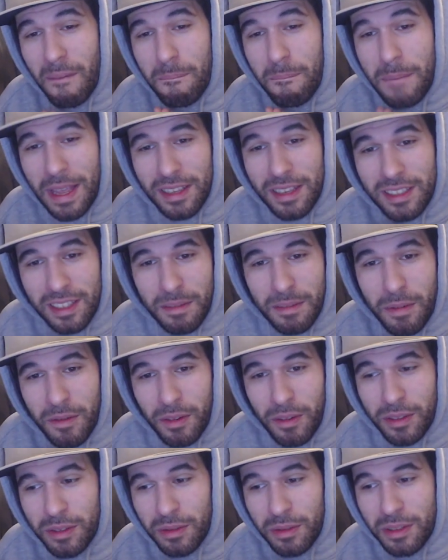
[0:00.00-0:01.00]
Merci pour
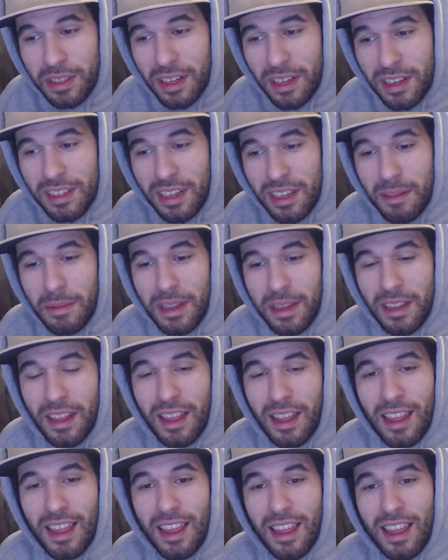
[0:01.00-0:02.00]
votre soutien les amis.
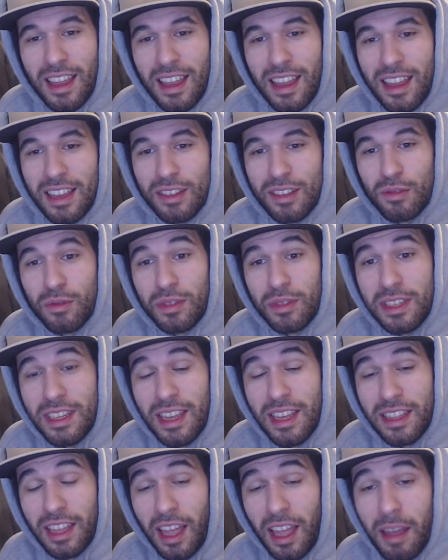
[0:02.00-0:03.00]
Et je vous
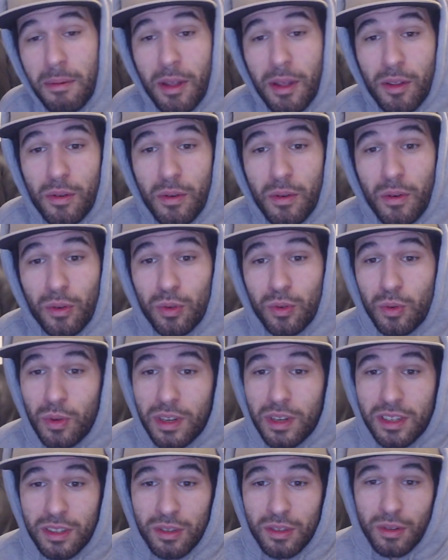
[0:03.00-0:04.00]
dis à très bientôt au
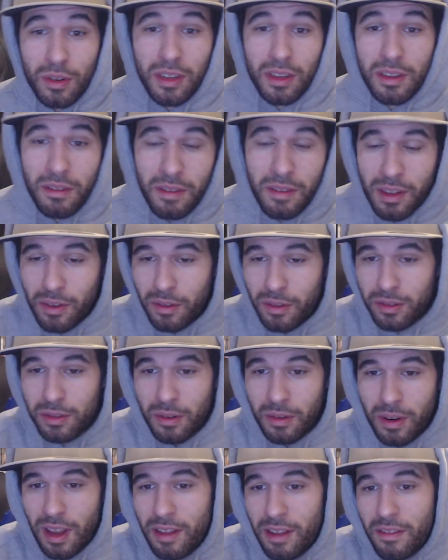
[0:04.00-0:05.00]
Twitch, ceux qui viendront
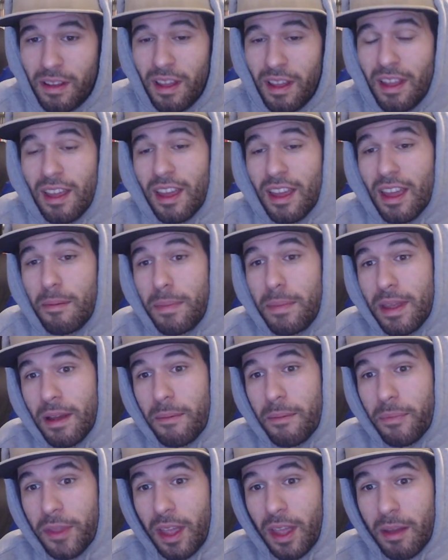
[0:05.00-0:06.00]
sur live. Et puis
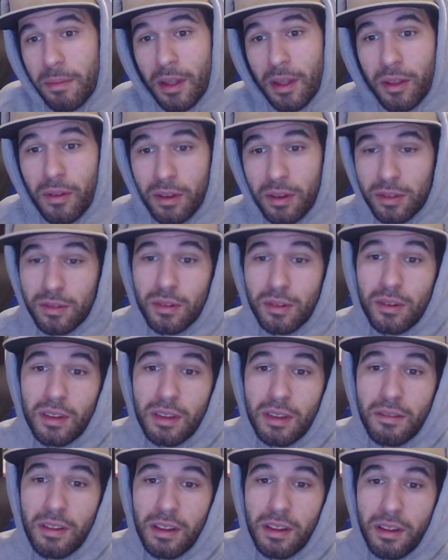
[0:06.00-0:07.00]
à très bientôt à ceux
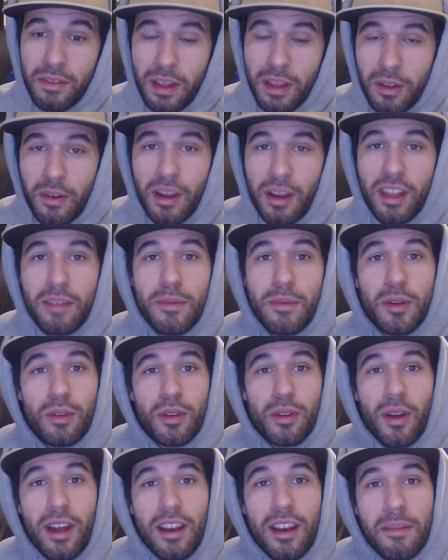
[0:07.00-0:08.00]
qui viendront regarder mes
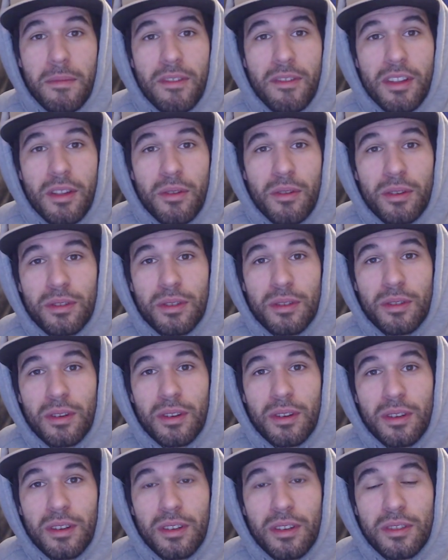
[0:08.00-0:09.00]
tutoriels et mes vidéos sur,
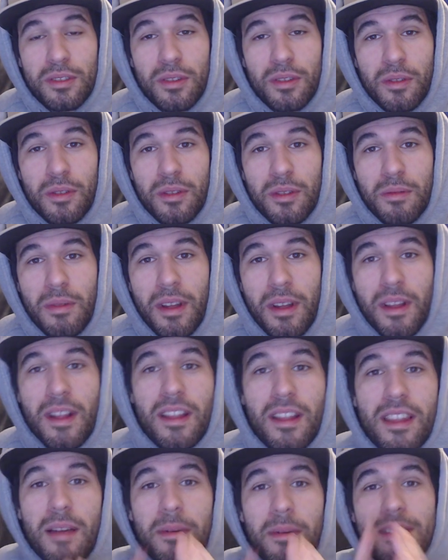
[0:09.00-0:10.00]
euh, sur YouTube.
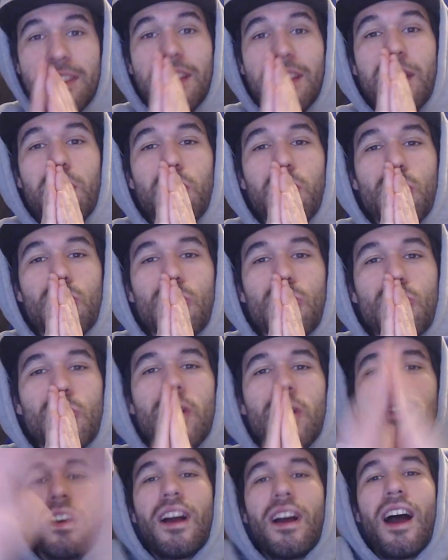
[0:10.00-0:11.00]
Namasté,
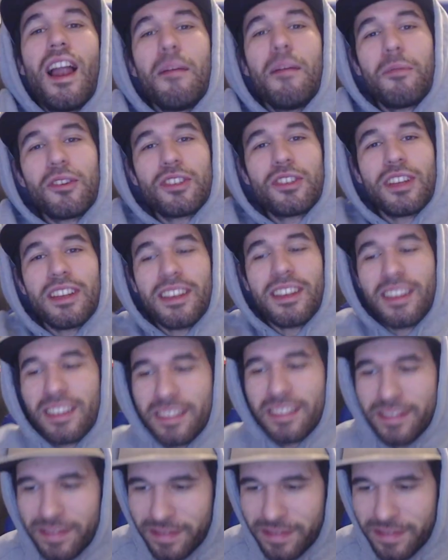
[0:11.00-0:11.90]
à la prochaine.